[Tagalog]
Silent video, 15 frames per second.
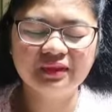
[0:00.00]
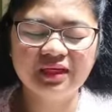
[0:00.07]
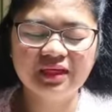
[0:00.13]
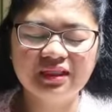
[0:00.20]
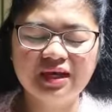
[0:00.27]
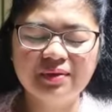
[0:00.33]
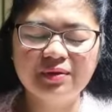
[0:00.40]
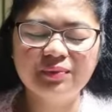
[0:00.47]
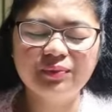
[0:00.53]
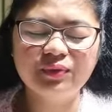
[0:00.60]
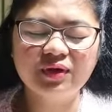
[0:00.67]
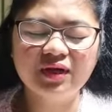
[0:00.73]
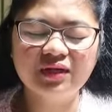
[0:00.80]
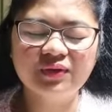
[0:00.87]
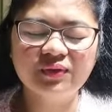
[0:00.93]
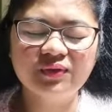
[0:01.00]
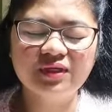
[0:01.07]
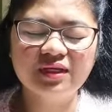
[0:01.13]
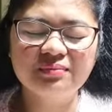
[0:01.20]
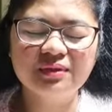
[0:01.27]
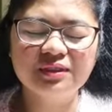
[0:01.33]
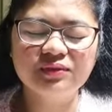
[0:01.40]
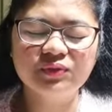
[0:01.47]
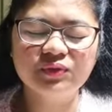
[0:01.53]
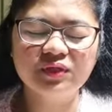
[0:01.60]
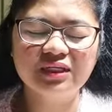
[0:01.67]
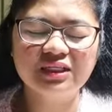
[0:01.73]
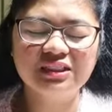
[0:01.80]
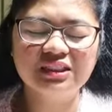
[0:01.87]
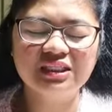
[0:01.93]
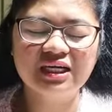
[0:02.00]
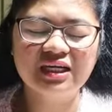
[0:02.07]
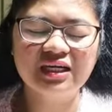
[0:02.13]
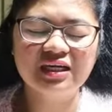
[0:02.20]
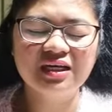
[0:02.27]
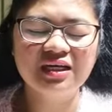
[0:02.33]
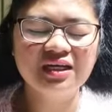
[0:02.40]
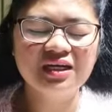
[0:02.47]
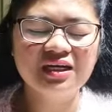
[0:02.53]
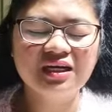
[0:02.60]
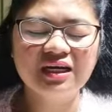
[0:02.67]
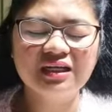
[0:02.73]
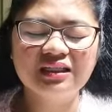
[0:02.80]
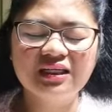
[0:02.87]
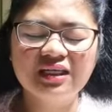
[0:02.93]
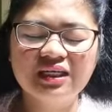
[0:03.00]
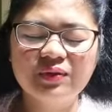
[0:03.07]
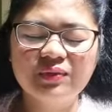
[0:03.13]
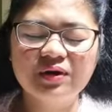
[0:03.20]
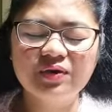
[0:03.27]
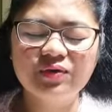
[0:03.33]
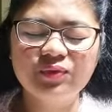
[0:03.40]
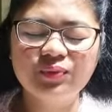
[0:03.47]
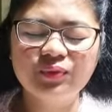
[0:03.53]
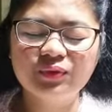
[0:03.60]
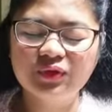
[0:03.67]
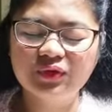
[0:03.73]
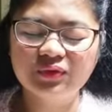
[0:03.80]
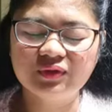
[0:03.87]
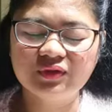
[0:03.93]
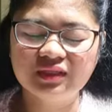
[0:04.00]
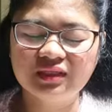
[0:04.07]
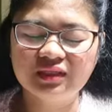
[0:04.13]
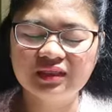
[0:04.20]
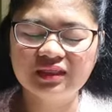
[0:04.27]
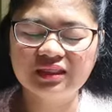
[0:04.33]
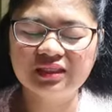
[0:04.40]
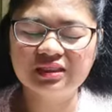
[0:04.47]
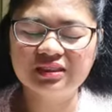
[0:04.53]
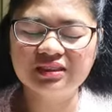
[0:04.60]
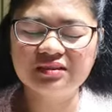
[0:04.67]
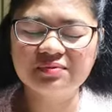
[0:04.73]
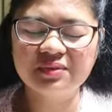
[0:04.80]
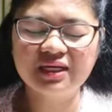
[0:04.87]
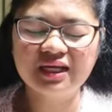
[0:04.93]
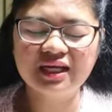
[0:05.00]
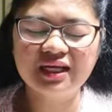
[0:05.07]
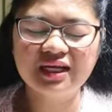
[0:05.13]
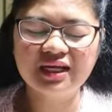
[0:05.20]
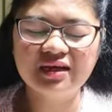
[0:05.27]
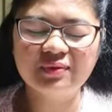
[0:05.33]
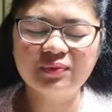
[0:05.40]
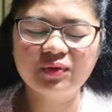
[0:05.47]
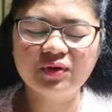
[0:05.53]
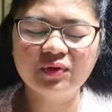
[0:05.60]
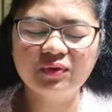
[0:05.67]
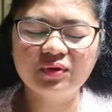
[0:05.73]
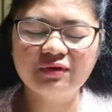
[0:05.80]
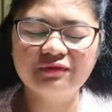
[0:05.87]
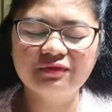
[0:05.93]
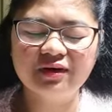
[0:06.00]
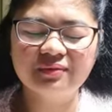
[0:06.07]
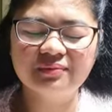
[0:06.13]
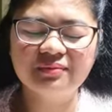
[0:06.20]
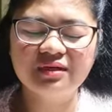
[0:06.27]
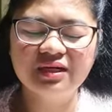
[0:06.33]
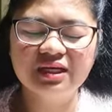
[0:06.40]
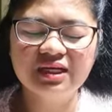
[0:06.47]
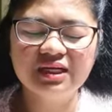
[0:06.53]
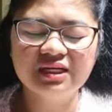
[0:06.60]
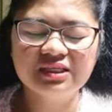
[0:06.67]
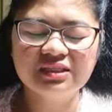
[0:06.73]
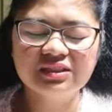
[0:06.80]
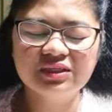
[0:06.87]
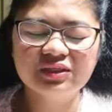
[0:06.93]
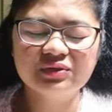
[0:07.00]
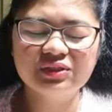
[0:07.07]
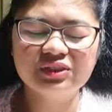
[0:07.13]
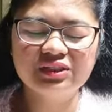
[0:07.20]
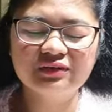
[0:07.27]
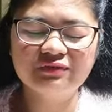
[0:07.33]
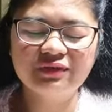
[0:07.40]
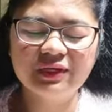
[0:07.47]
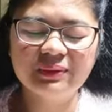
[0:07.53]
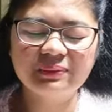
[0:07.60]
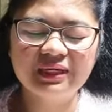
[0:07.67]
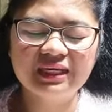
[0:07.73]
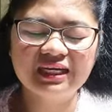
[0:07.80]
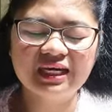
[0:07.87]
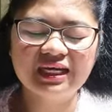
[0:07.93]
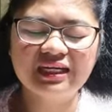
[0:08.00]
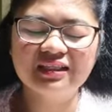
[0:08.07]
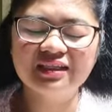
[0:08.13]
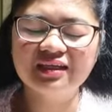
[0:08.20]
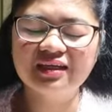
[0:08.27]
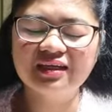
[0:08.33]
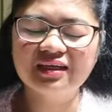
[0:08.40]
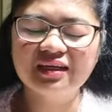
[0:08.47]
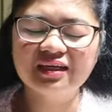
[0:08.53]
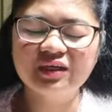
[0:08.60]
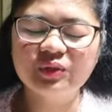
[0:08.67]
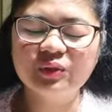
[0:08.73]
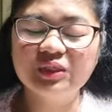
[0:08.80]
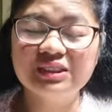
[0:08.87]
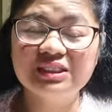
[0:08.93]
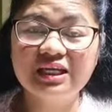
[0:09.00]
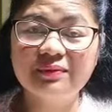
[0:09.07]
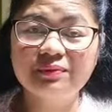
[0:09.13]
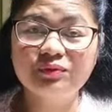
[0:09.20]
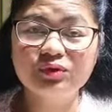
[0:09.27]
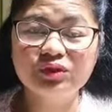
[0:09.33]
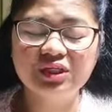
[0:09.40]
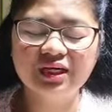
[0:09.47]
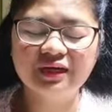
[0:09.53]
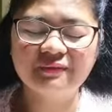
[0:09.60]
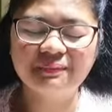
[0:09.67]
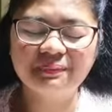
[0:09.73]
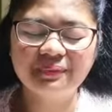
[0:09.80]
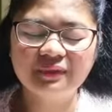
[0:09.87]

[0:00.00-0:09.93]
At tama po kayo na ibasura na siya. At ginawa ko po yun. Tapos may nakilala po akong afam sa Christian Filipina na taga USA po siya.